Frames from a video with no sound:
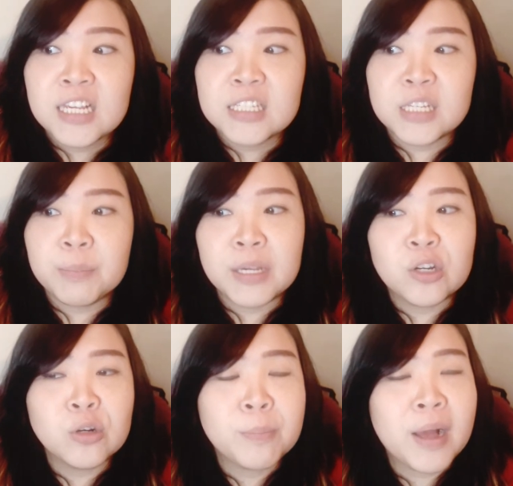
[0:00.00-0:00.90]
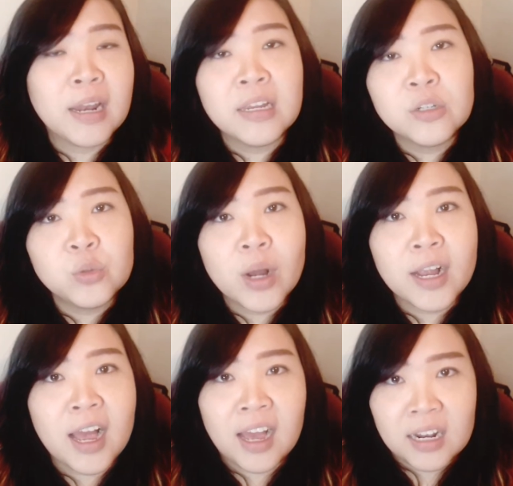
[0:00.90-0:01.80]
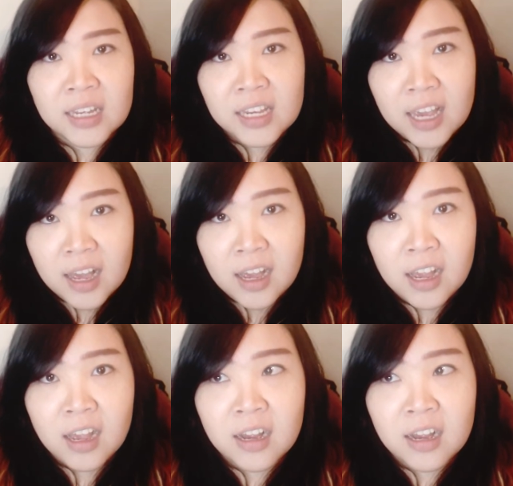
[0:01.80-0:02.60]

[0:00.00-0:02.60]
seminggu paling dua kali ya.